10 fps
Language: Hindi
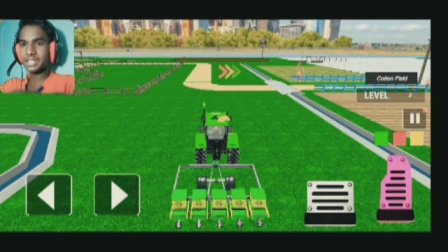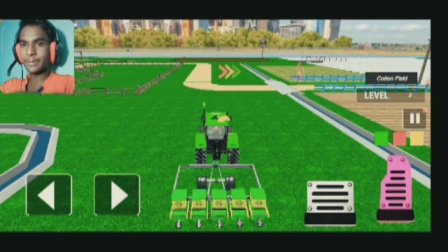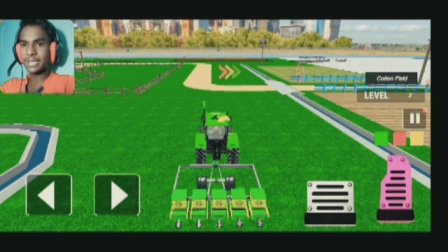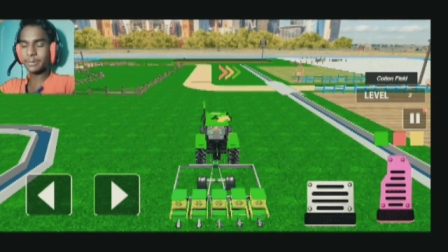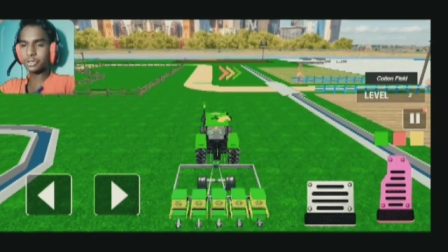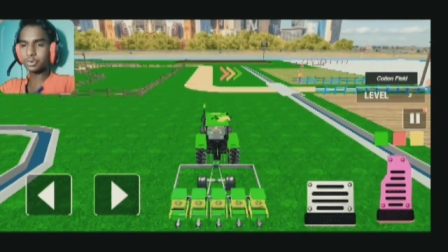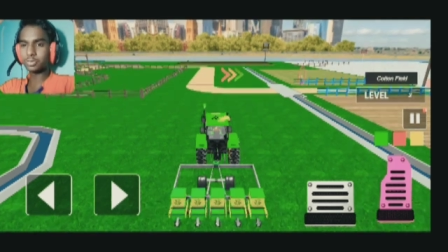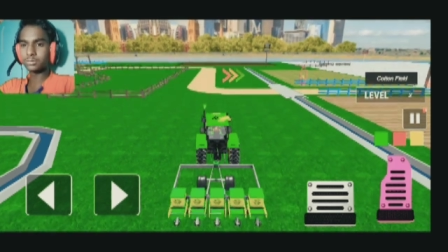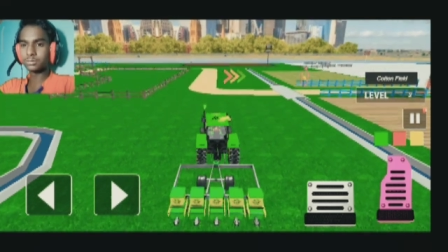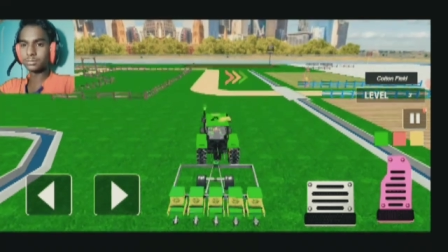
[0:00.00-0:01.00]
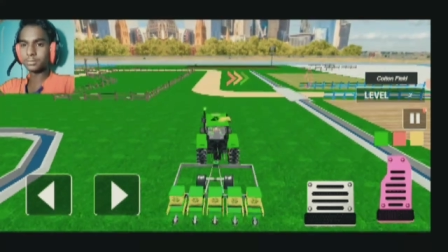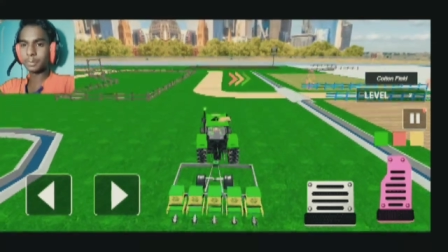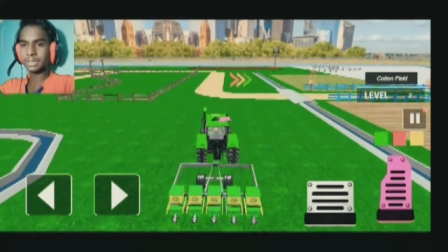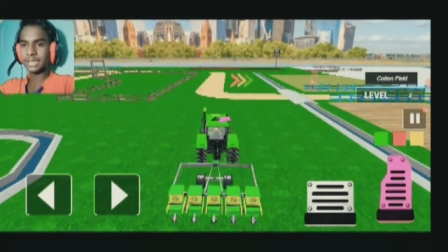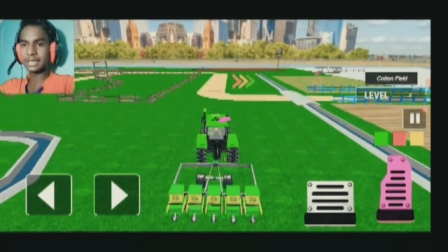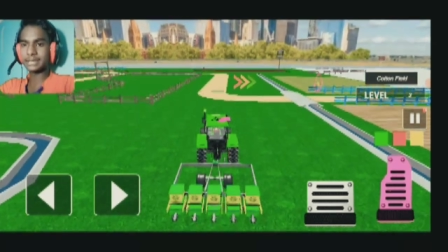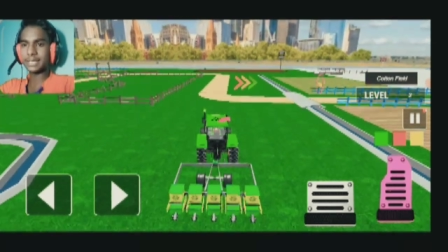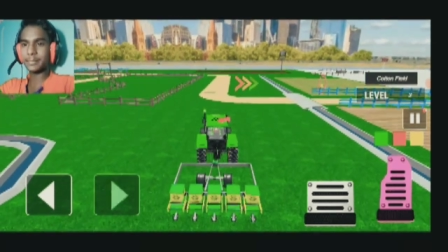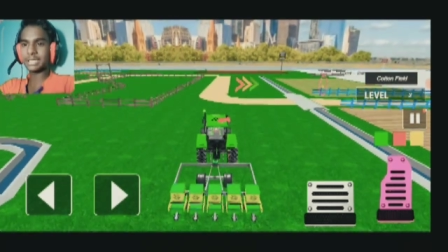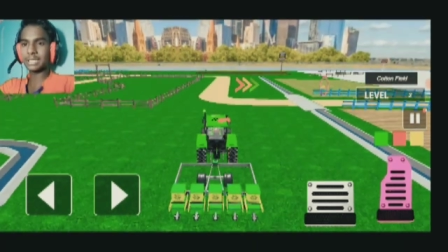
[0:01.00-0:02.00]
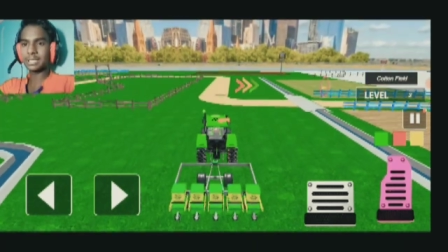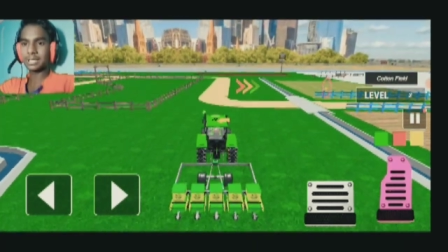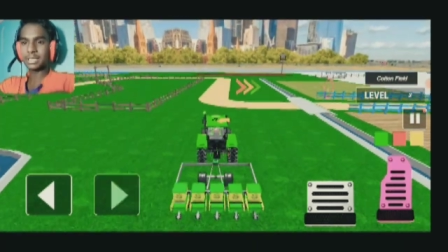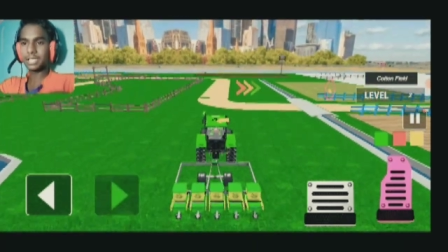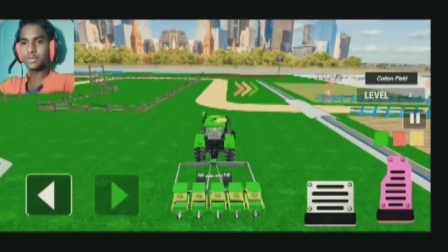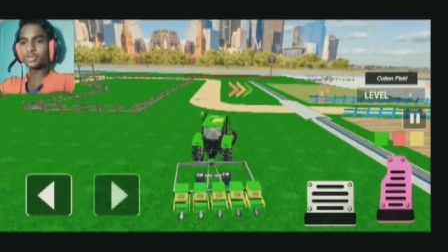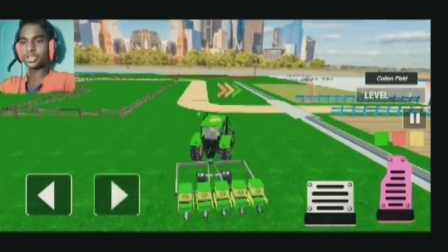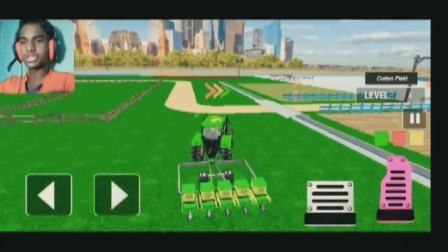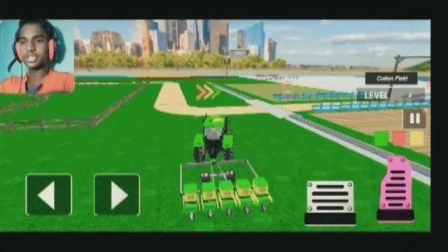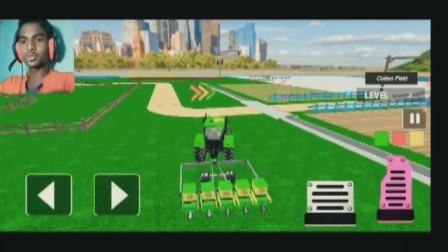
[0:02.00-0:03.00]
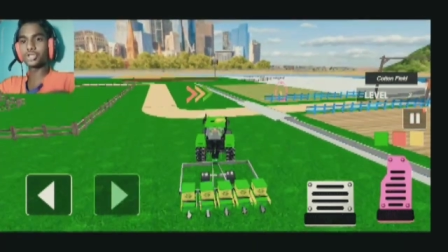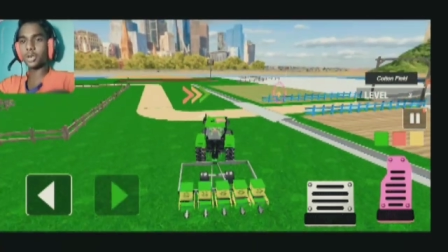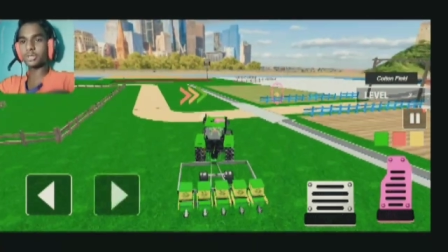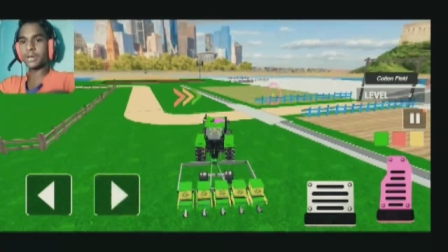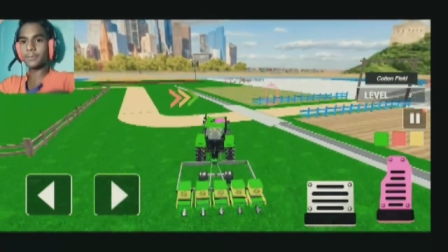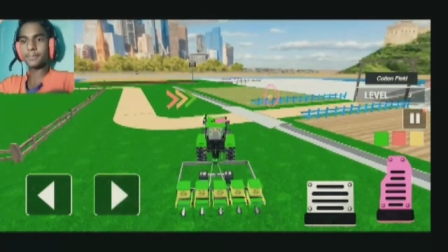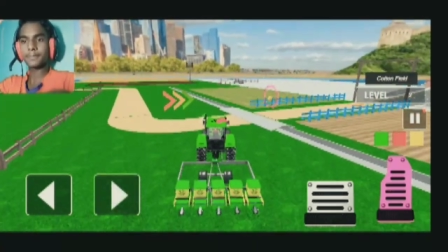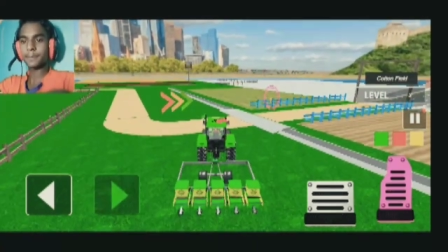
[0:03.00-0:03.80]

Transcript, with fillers: किस काम में आता है भाई तू पता ही नहीं किस काम में आता है यूज है तो यूज क्या होता है